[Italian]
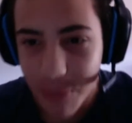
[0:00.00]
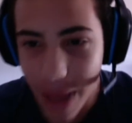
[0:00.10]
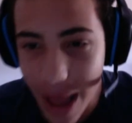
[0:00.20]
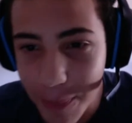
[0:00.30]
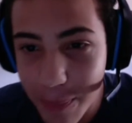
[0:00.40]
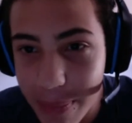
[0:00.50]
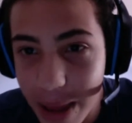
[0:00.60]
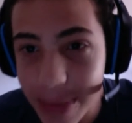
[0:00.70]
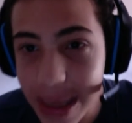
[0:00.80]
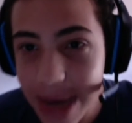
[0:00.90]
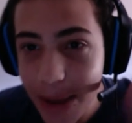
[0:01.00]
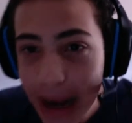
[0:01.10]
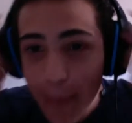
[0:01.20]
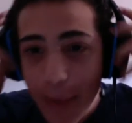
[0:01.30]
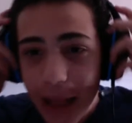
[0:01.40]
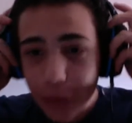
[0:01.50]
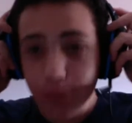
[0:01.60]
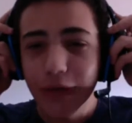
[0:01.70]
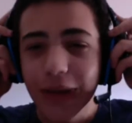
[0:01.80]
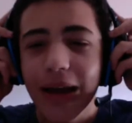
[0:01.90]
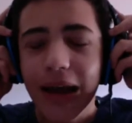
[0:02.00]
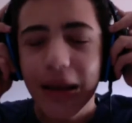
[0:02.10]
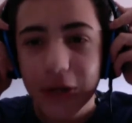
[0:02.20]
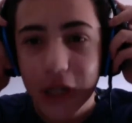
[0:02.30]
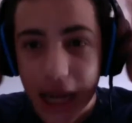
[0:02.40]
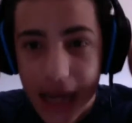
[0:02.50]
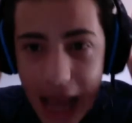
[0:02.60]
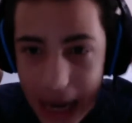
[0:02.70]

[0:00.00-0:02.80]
Mamma mia, ma una battuta geniale,